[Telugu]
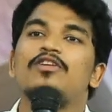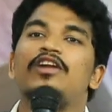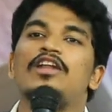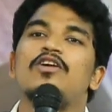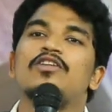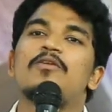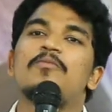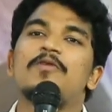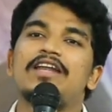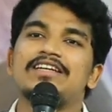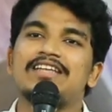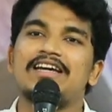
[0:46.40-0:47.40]
ఎవరు నిన్ను
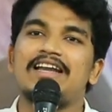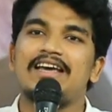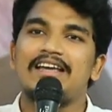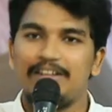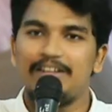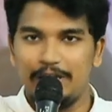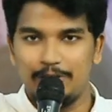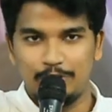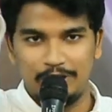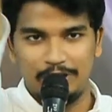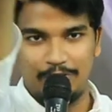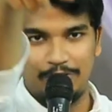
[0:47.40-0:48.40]
వదలపోయినా సరే
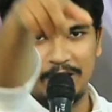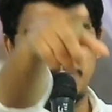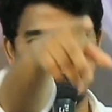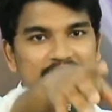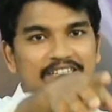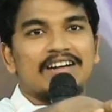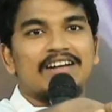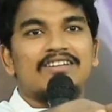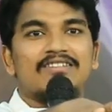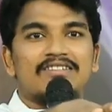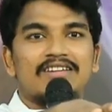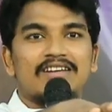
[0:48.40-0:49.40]
దేవుడు నిన్ను
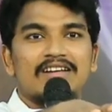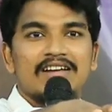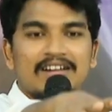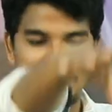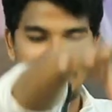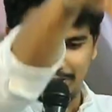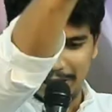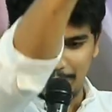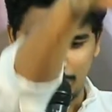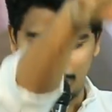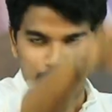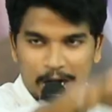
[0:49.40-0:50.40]
విడిపించగలడు
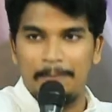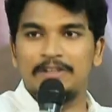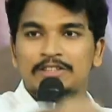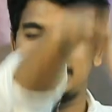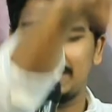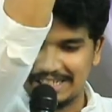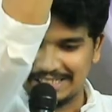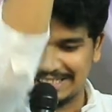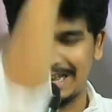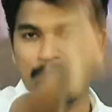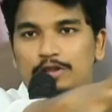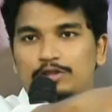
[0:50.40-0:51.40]
నా దేవుడు
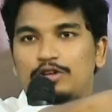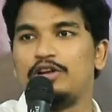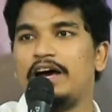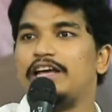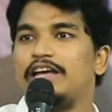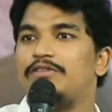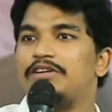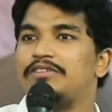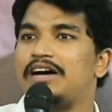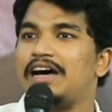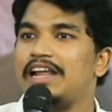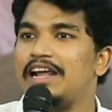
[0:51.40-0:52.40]
విడిపించగల సమర్థుడు నా
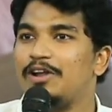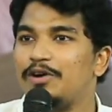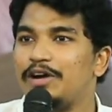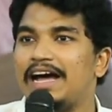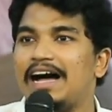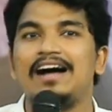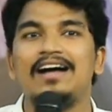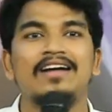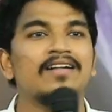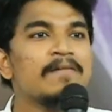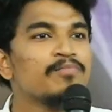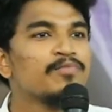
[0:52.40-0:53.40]
దేవుడు హలే
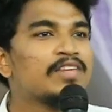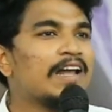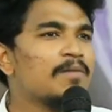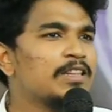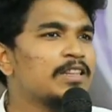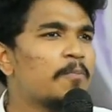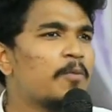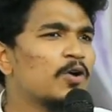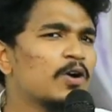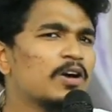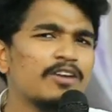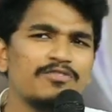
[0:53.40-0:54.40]
హలెల్లోయా
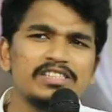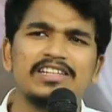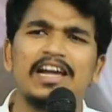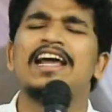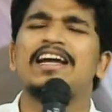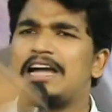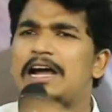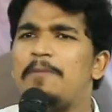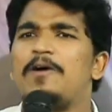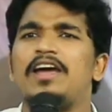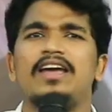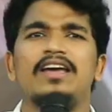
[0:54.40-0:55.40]
చాలామంది పోనోగ్రఫీస్కి
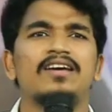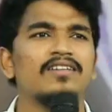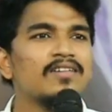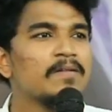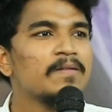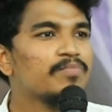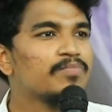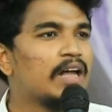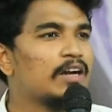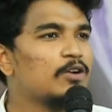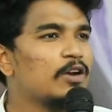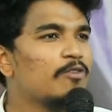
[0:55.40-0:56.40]
ఎడిక్ట్ అయిపోయి
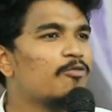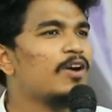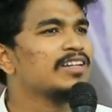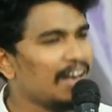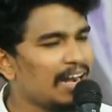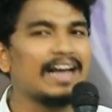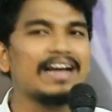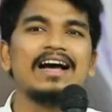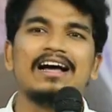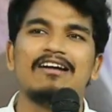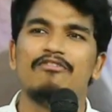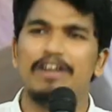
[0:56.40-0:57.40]
దాని నుండి
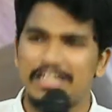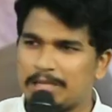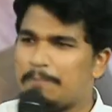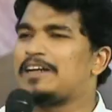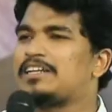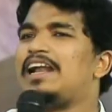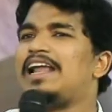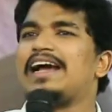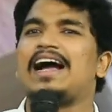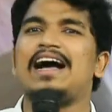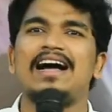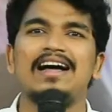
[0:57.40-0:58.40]
వదలలేక
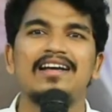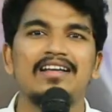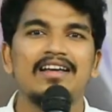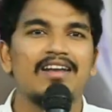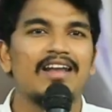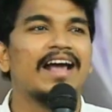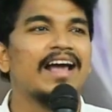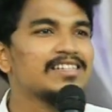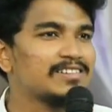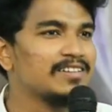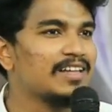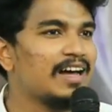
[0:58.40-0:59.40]
విడిచిపెట్టలేక
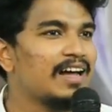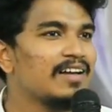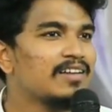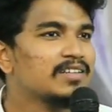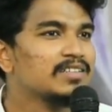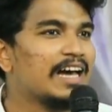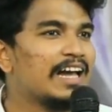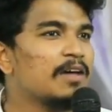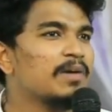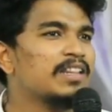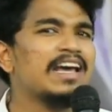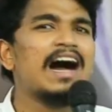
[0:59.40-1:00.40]
లాగేస్తుందా
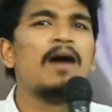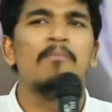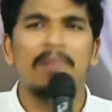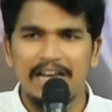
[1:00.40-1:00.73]
చాలామంది